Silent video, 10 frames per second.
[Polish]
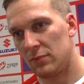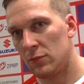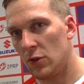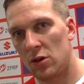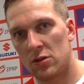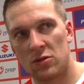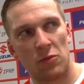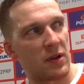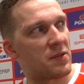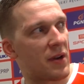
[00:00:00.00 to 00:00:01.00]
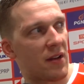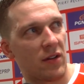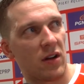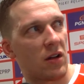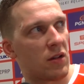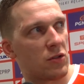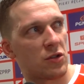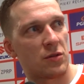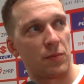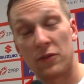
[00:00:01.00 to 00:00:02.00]
No to jest super sprawa,
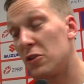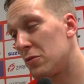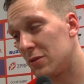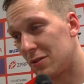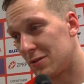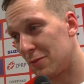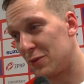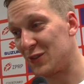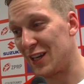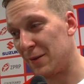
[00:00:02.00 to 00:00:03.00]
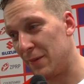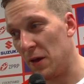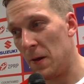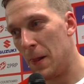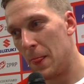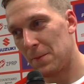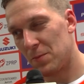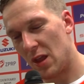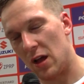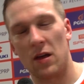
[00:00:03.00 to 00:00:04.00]
już powinniśmy to zrobić w Serbii,
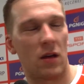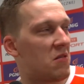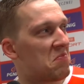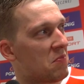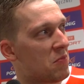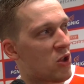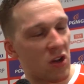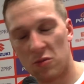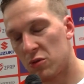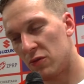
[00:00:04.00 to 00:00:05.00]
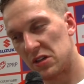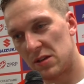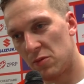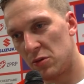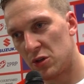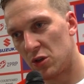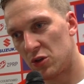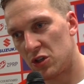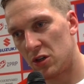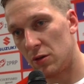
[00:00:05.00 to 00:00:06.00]
ale myślę, że przy własnej
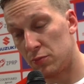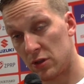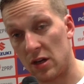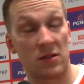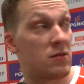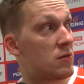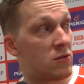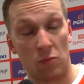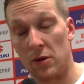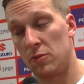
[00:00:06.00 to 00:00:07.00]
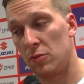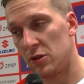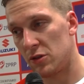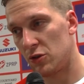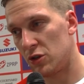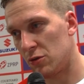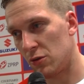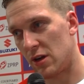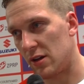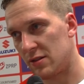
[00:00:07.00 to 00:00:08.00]
publiczności, przy tak super publiczności,
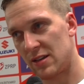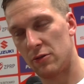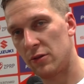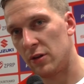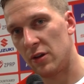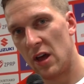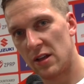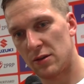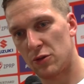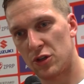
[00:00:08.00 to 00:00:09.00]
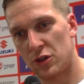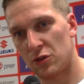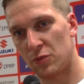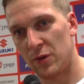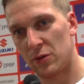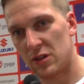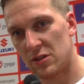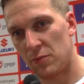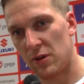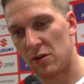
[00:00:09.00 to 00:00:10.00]
która cały, całe 60 minut nas
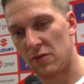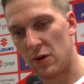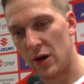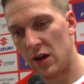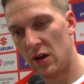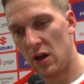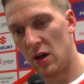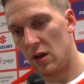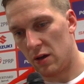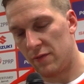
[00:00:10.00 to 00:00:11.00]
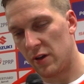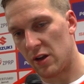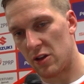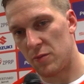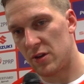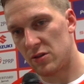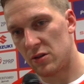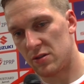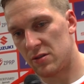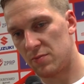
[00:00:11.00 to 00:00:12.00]
dopingowała, wygrać mecz to
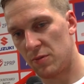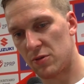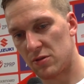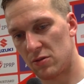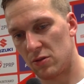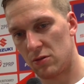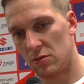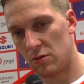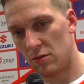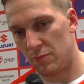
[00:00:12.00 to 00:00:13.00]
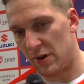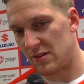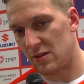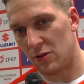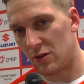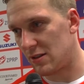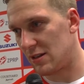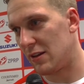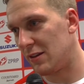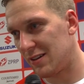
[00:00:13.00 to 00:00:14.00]
jest po prostu prezent od nas
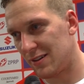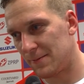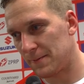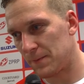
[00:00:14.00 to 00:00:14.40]
dla nich.